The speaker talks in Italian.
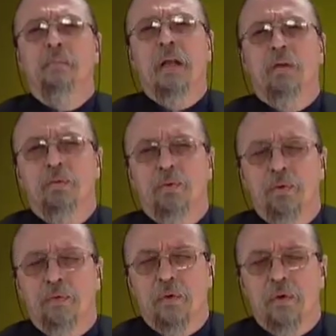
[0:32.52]
Mellon
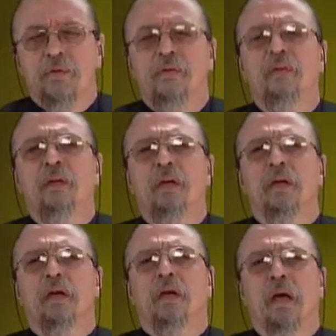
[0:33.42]
University
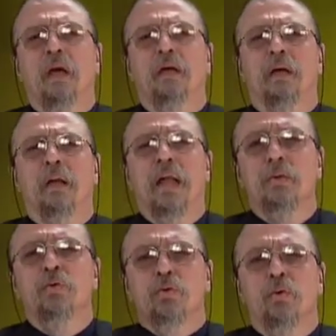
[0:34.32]
che eh,
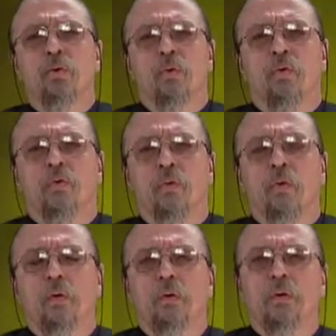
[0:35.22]
l'anno
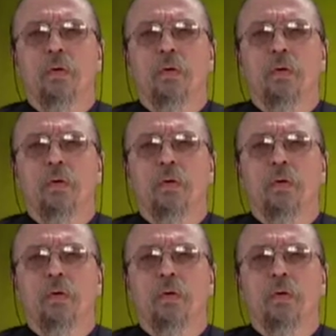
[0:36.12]
scorso eh,